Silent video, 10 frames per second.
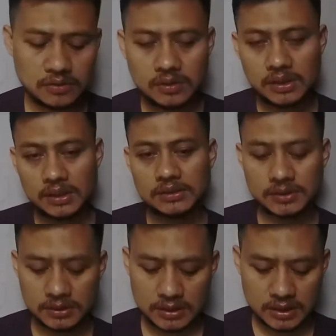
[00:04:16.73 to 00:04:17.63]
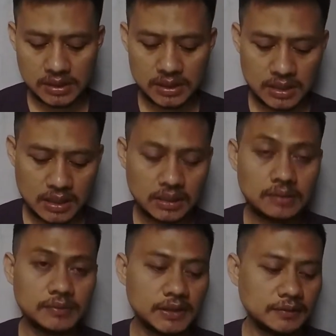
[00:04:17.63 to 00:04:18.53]
juga yang secara
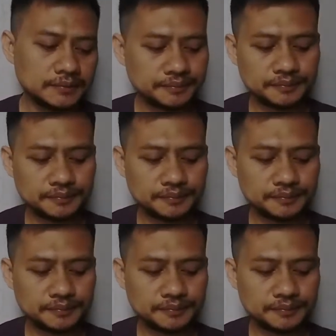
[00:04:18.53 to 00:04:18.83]
alami